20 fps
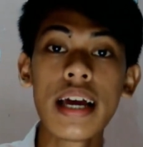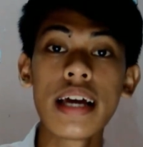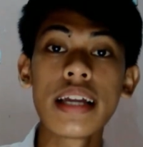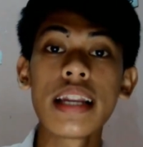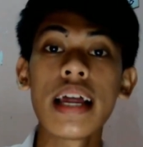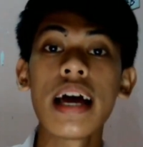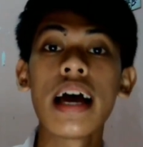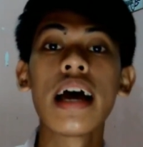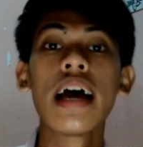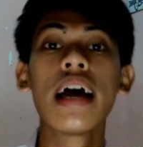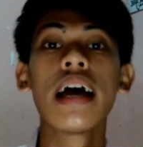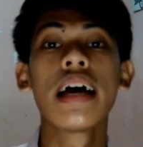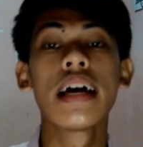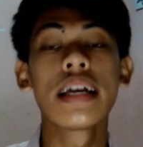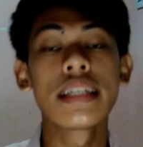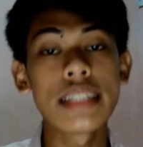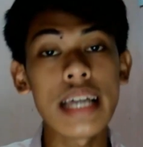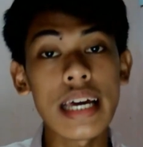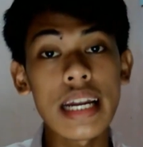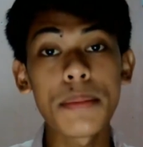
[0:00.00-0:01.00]
Nah,
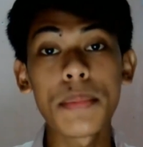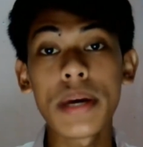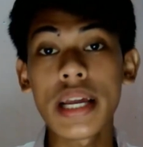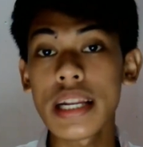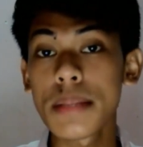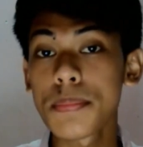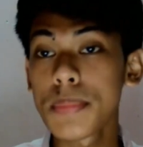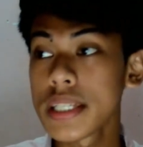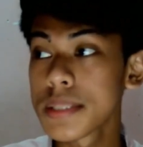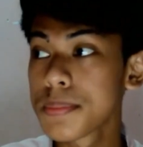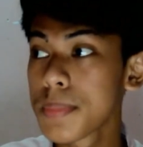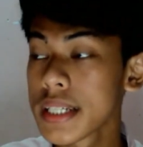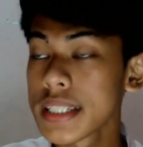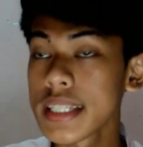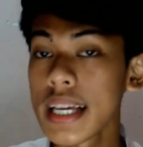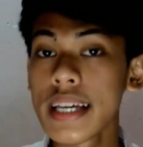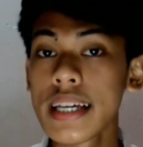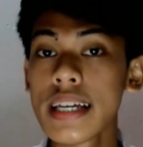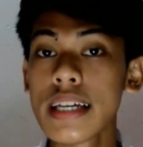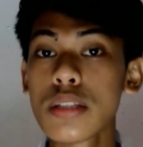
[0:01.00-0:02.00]
cara marketplace
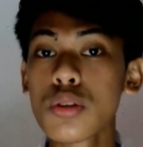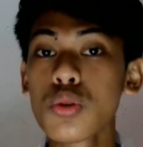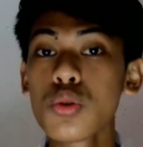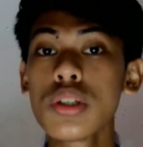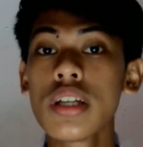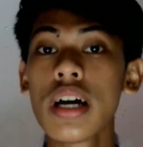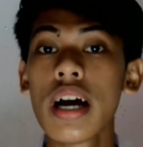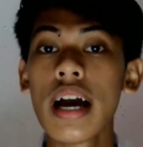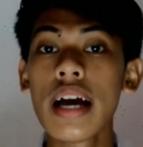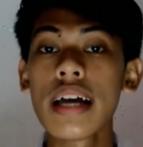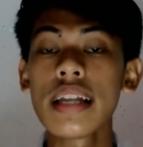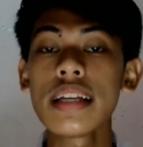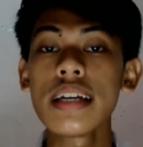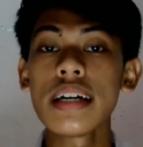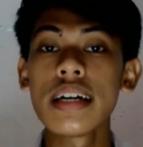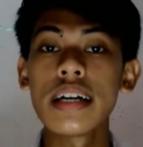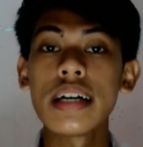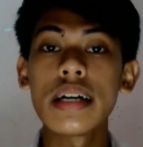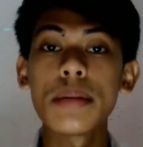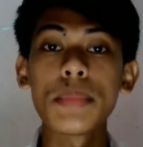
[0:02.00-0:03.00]
bersaing itu dengan
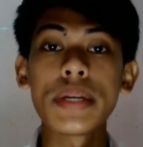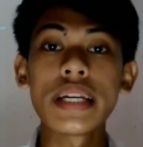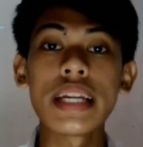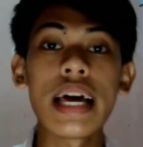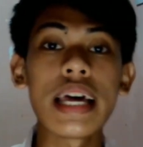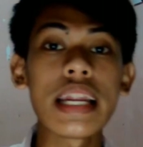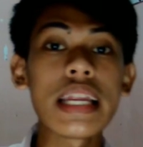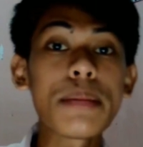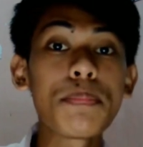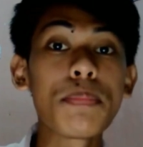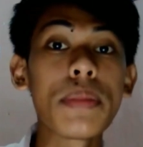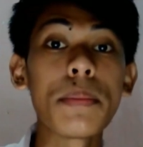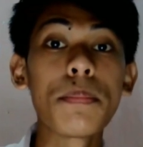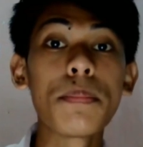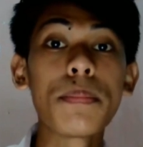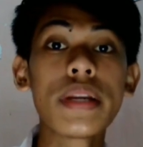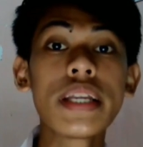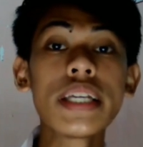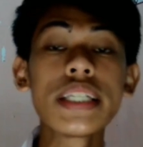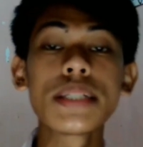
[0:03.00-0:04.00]
e, menarik
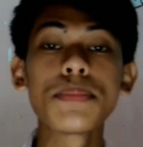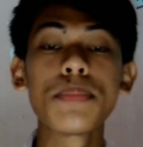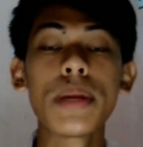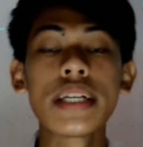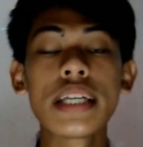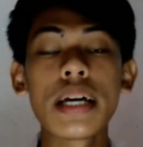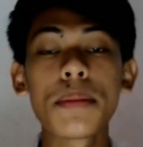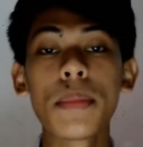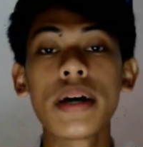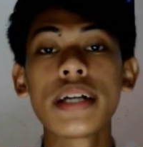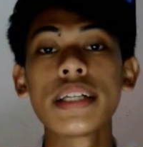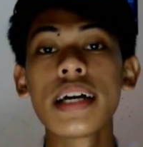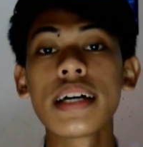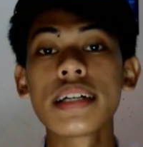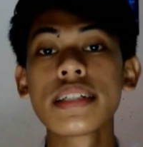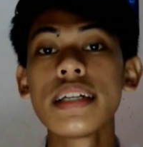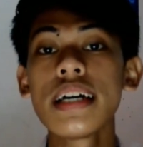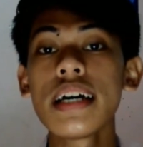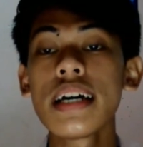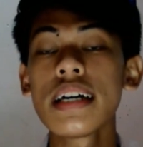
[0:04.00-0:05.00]
pembeli
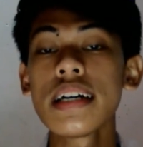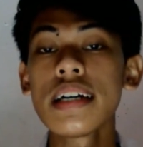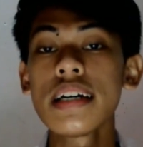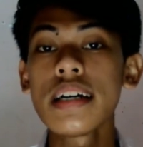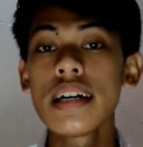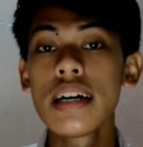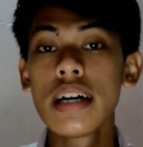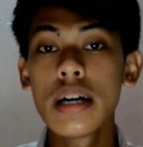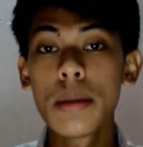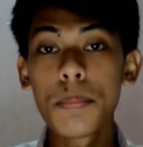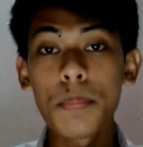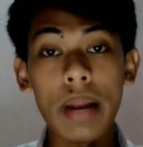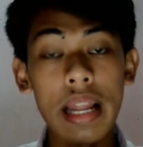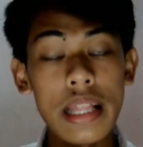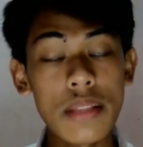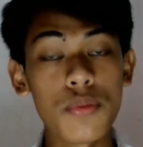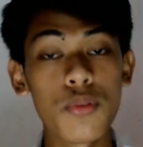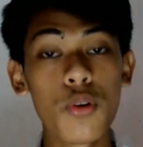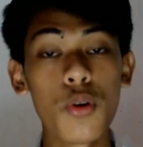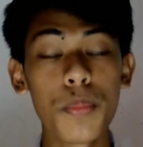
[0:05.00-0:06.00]
sebanyak-banyaknya ke
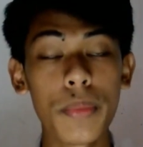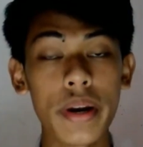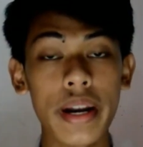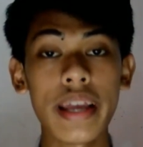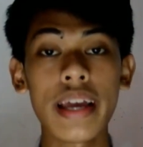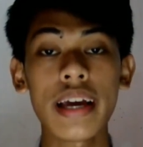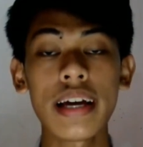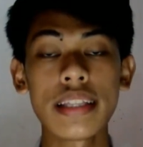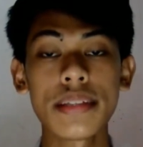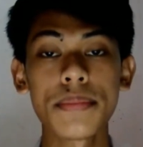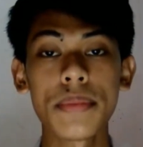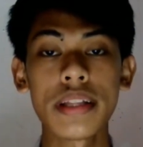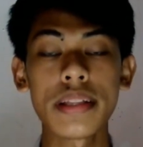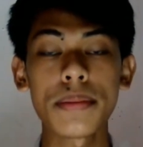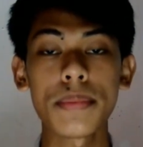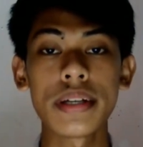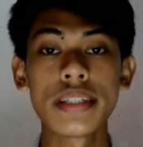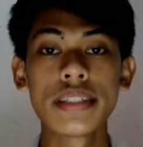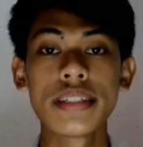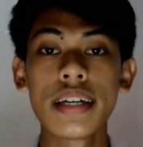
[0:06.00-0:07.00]
platform mereka
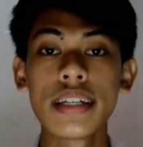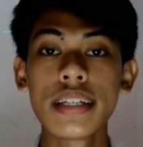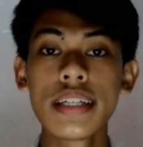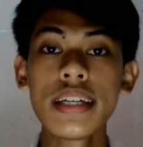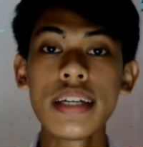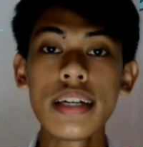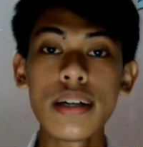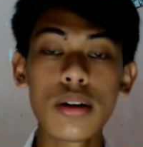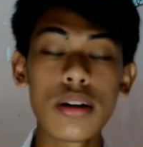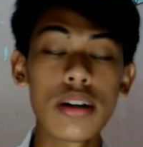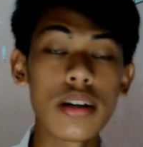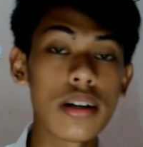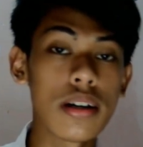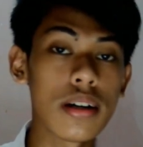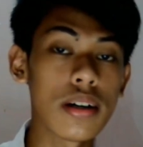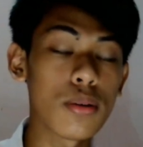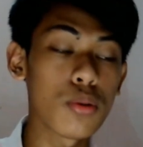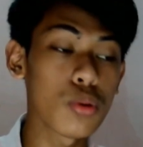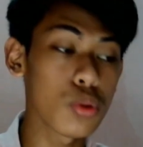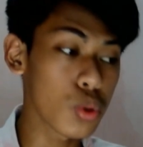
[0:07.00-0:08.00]
teman-teman. Jadi
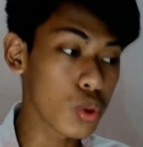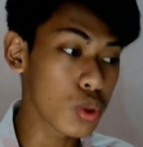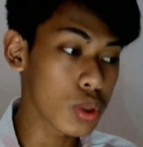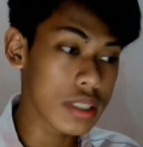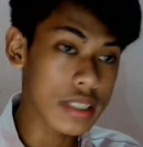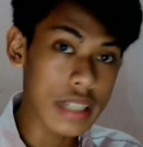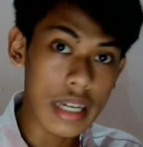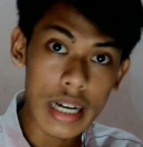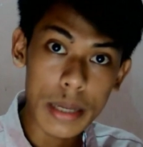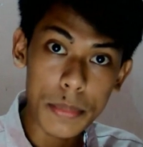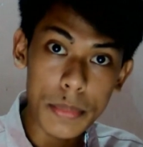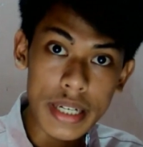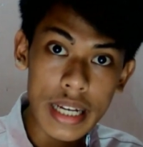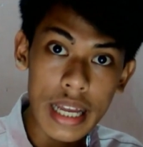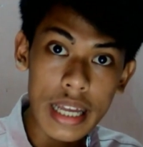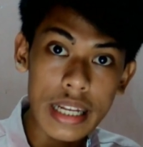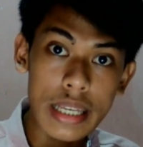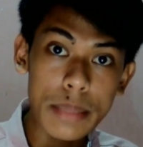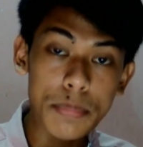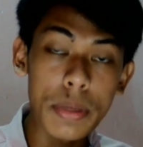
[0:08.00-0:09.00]
uh, untuk cara
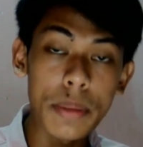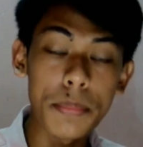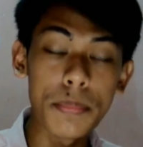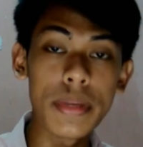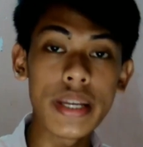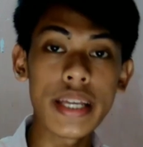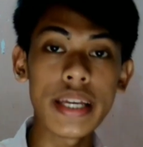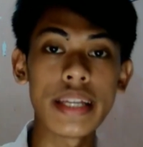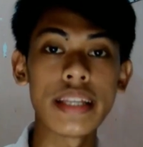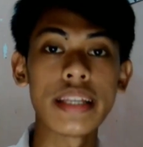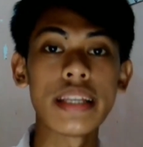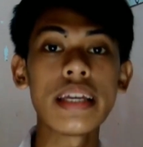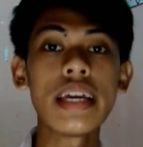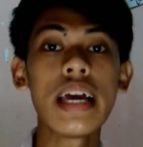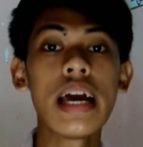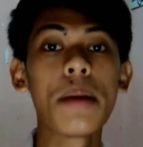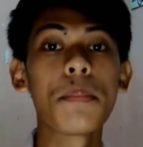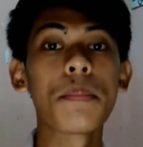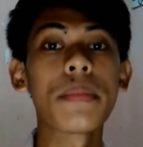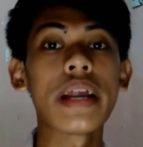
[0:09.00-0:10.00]
menarik pembeli ini
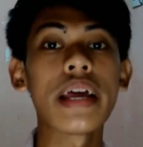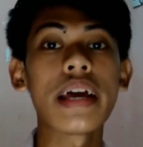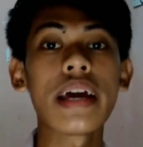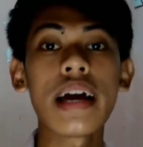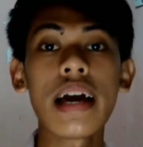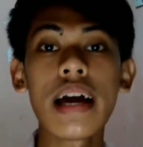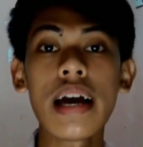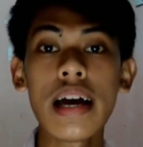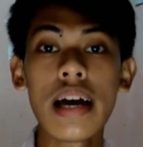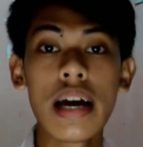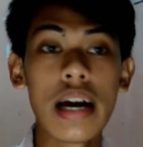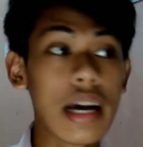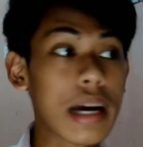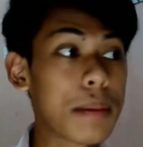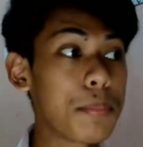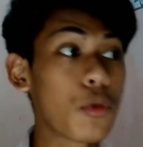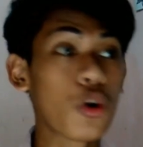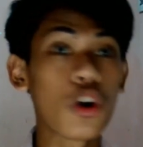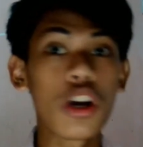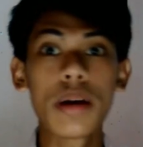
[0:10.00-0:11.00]
mereka
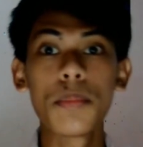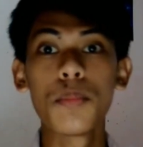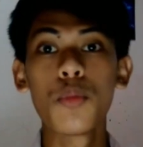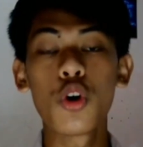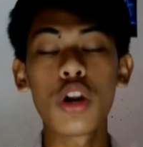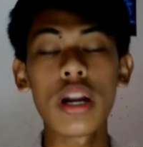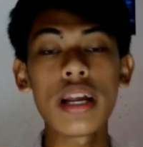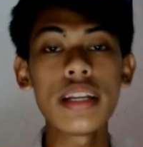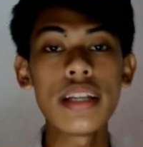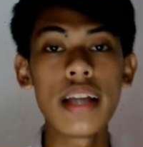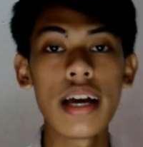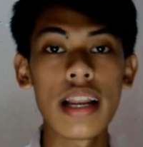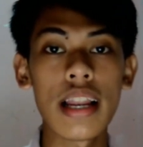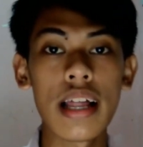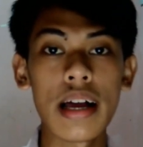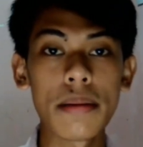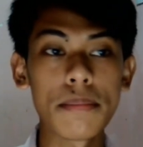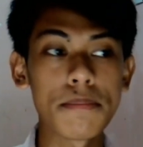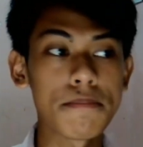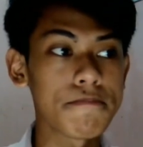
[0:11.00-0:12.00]
gembor-gemboran
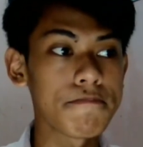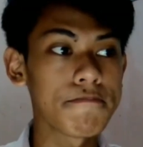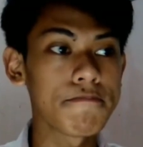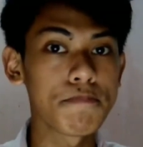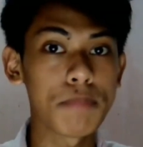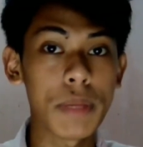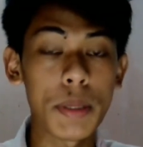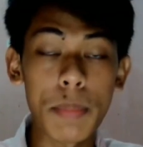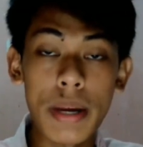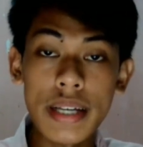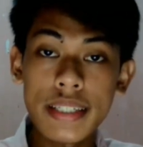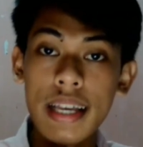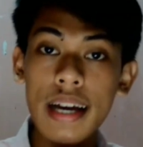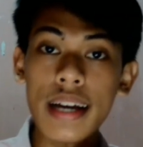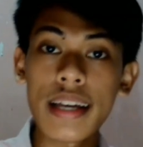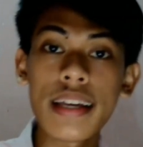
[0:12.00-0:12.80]
dalam memasang